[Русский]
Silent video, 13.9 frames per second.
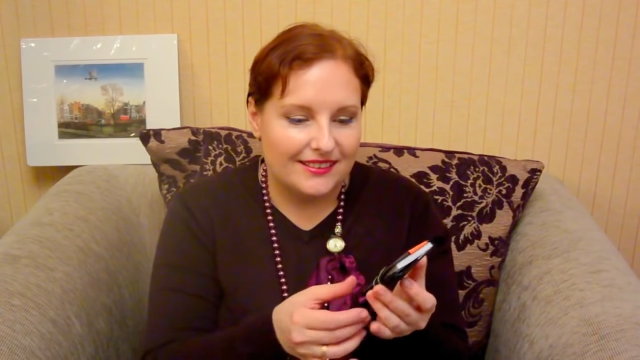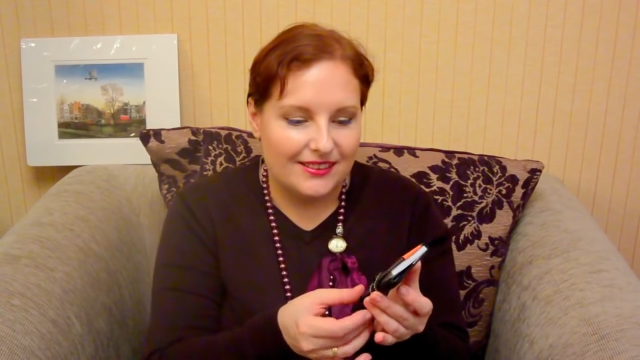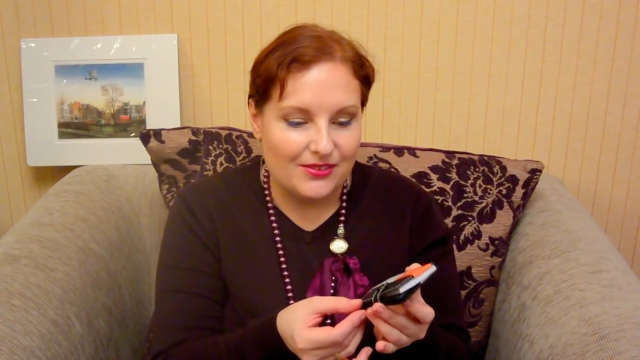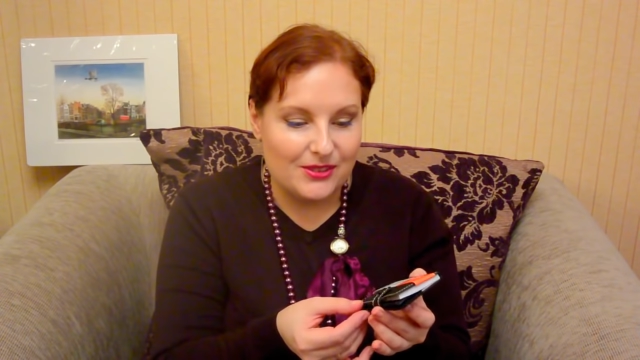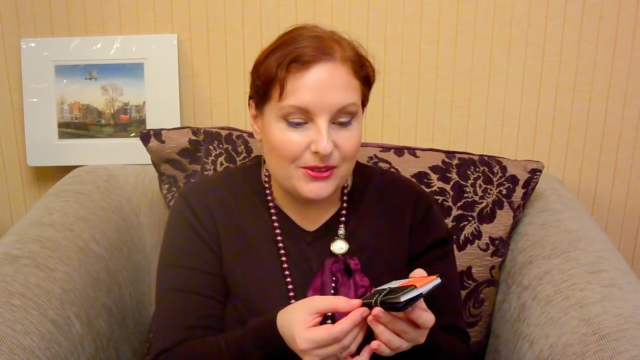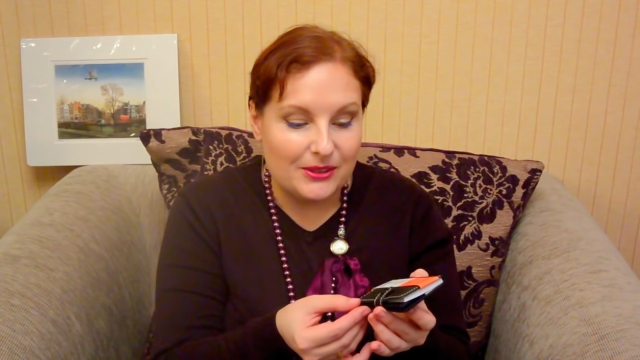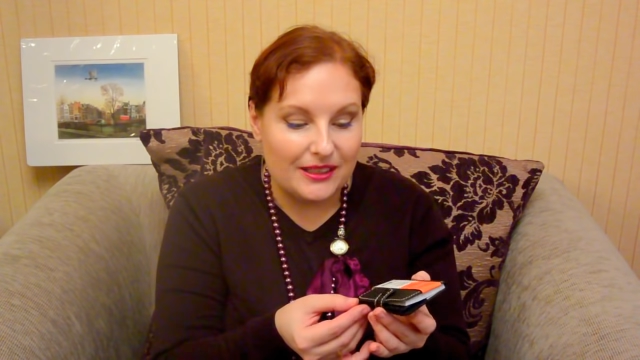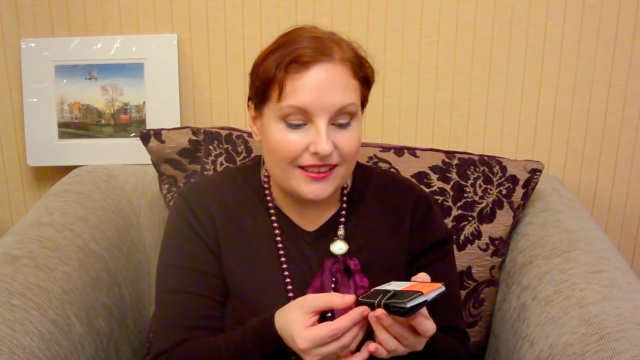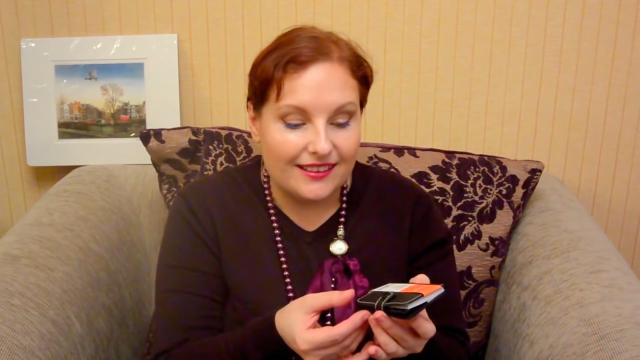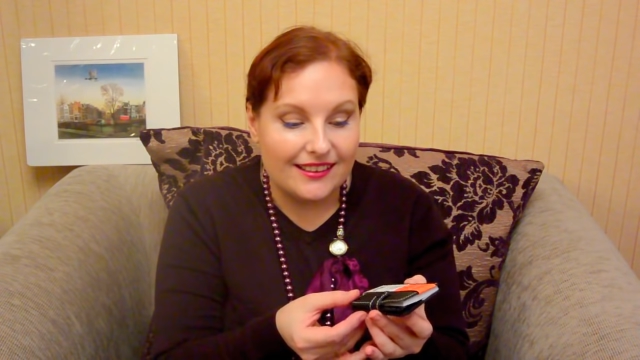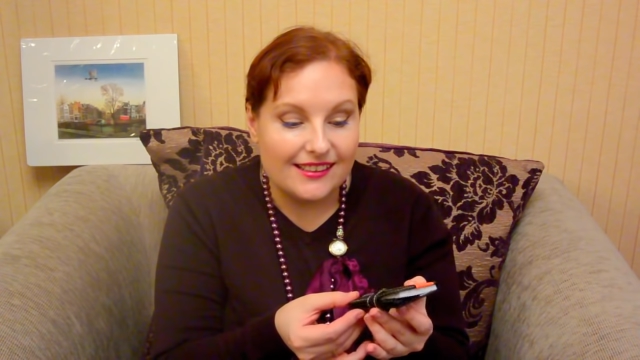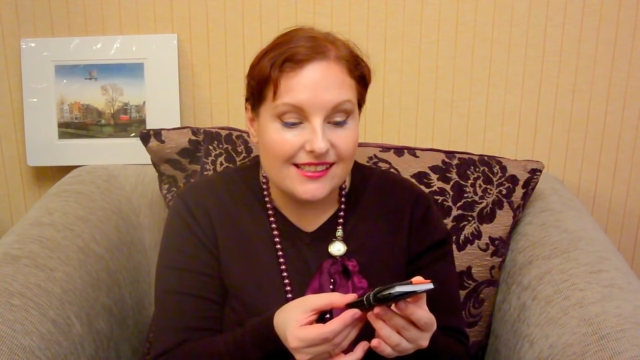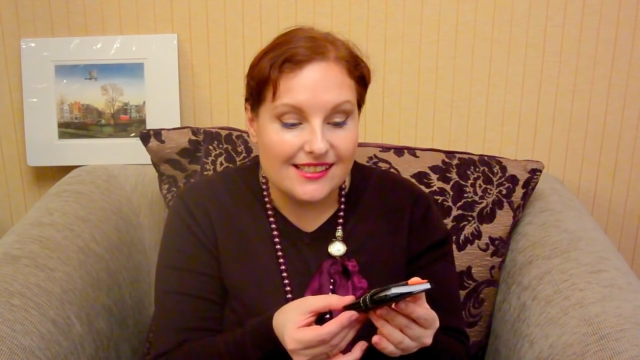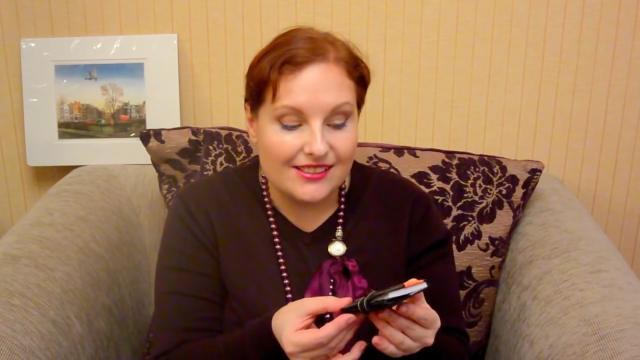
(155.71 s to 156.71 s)
это все так
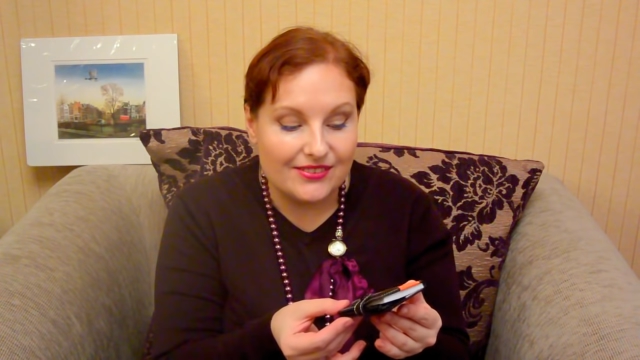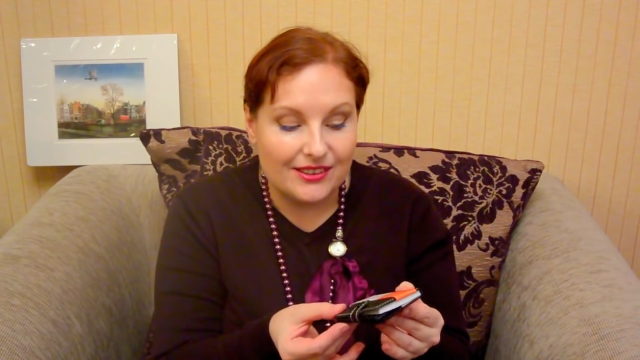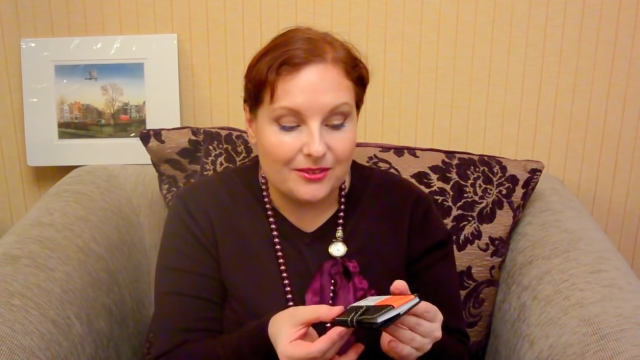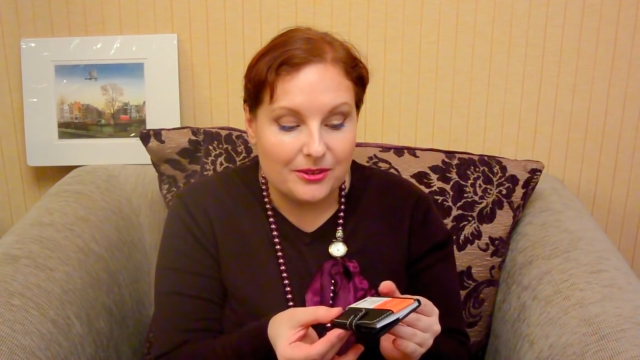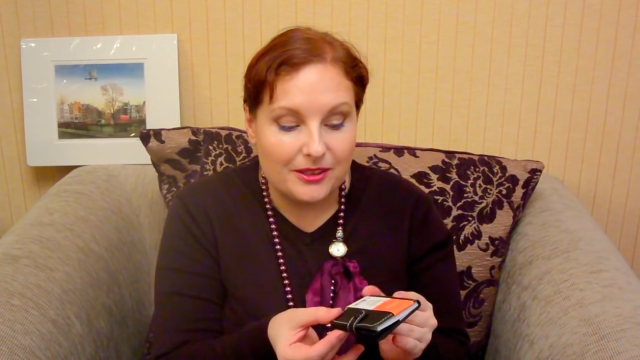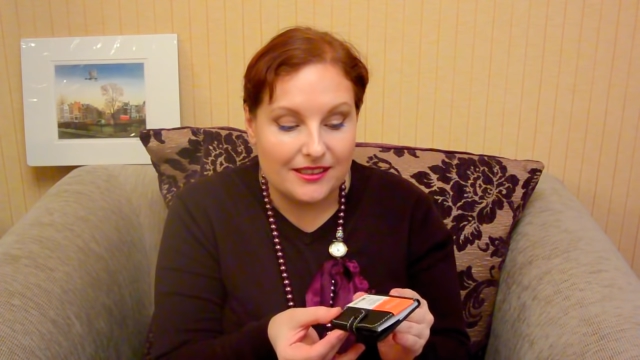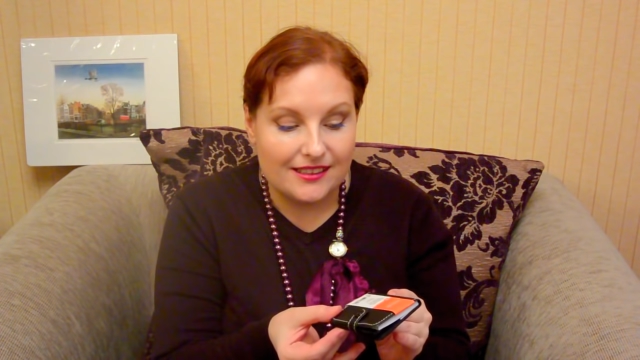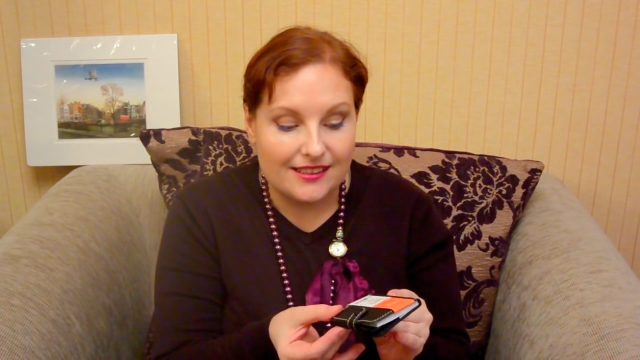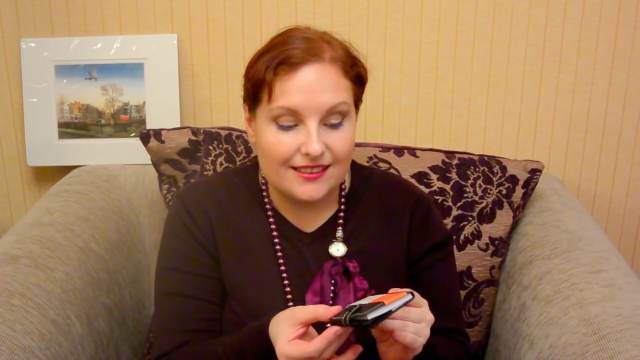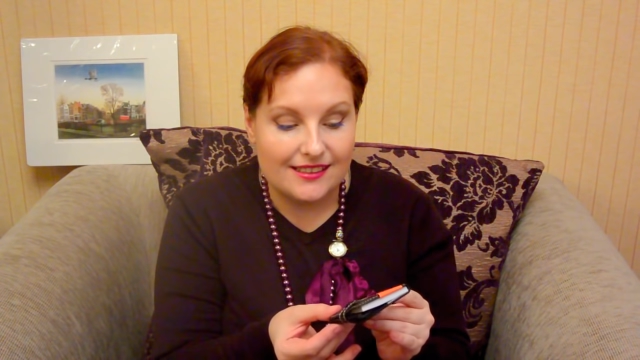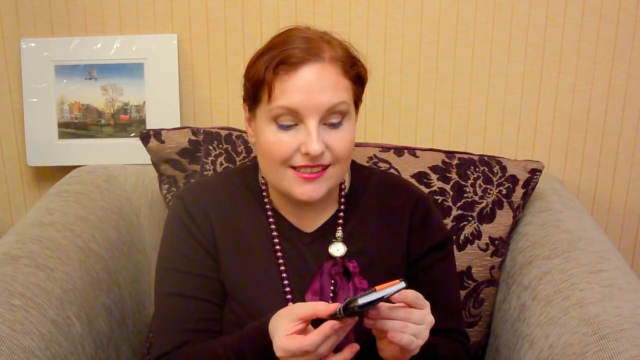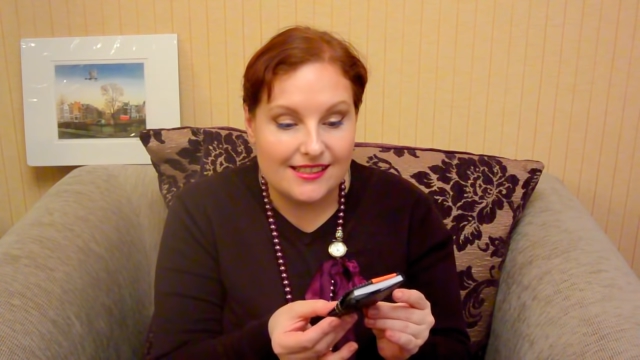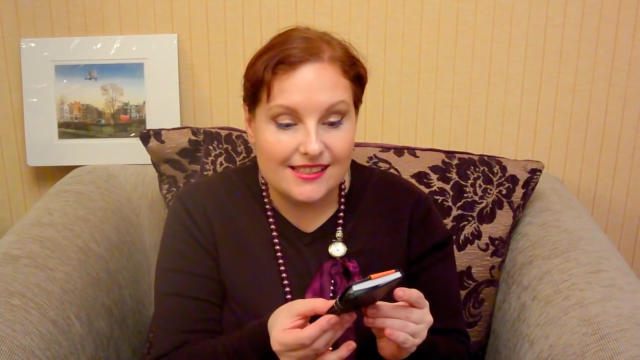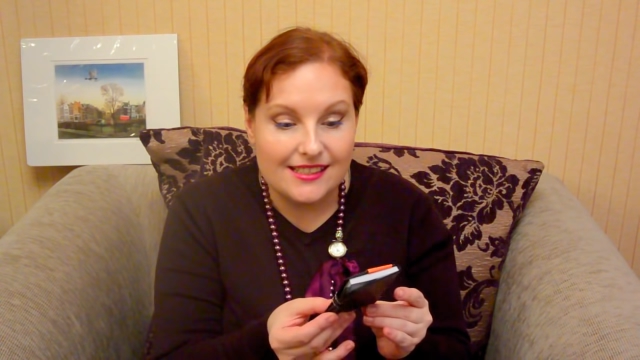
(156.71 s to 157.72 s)
красиво,
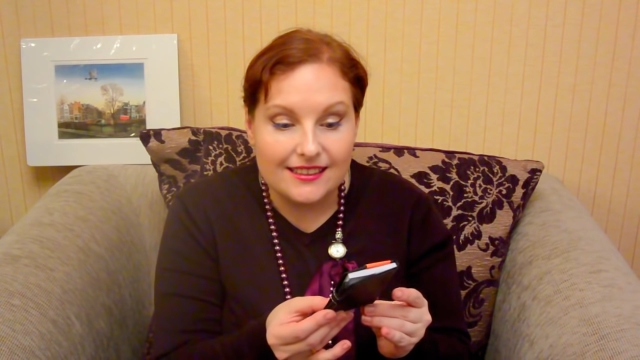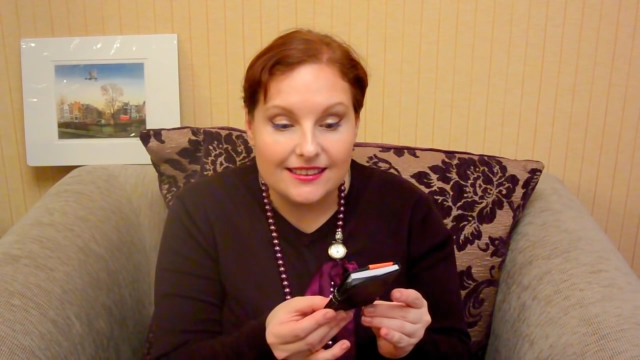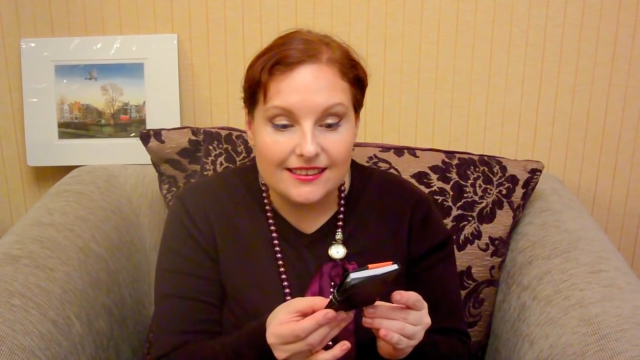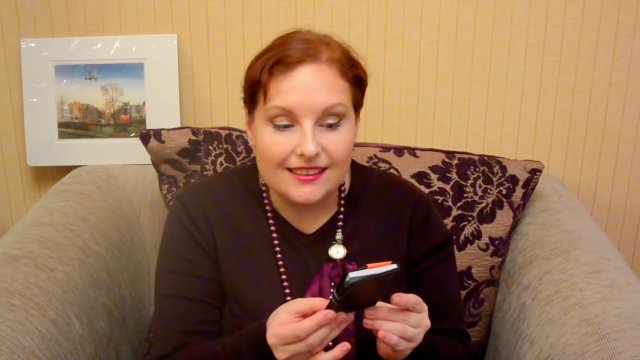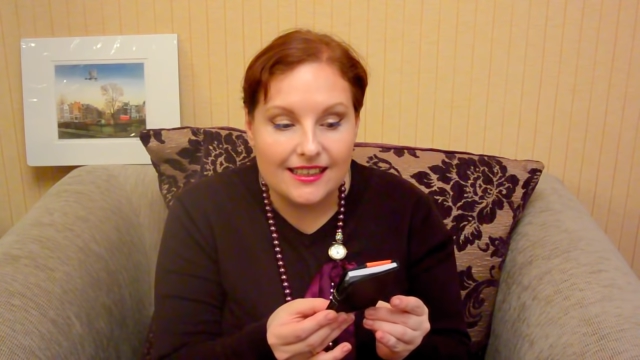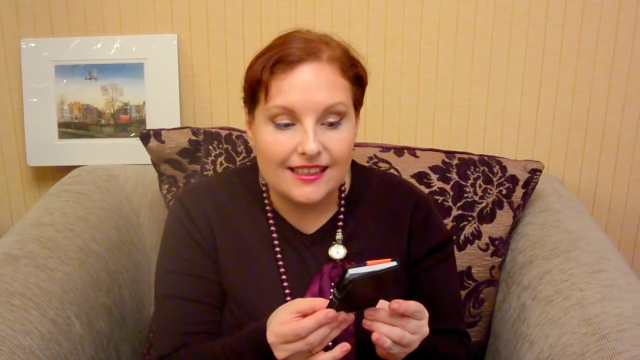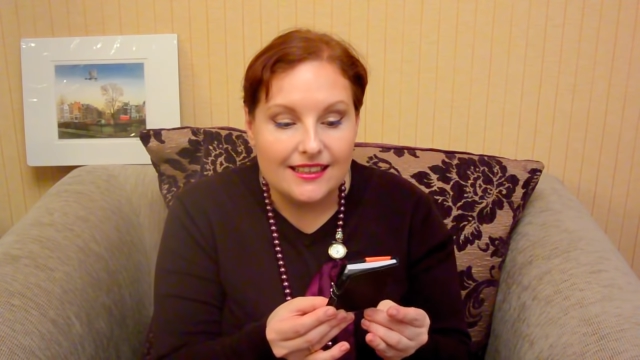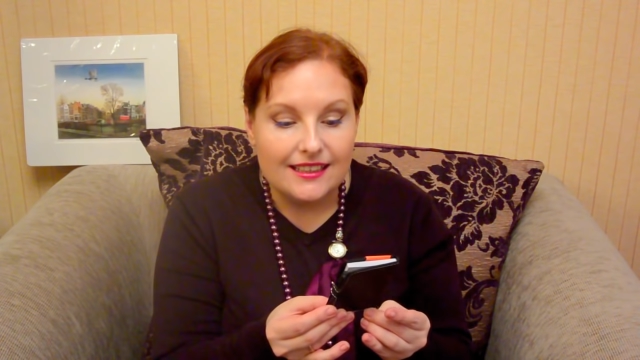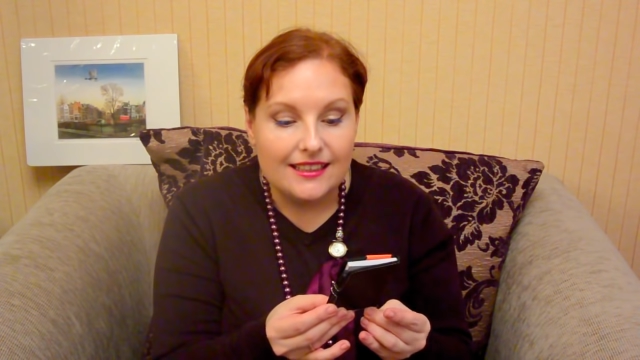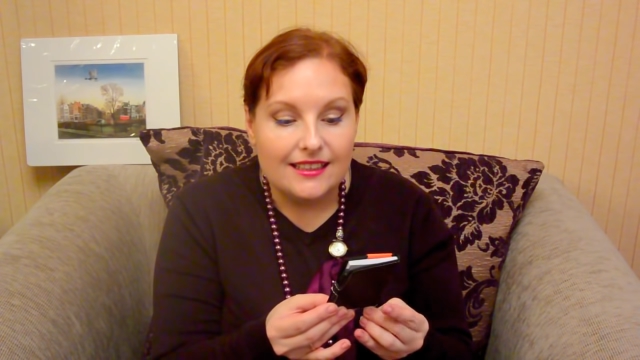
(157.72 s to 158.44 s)
аккуратненько сделано.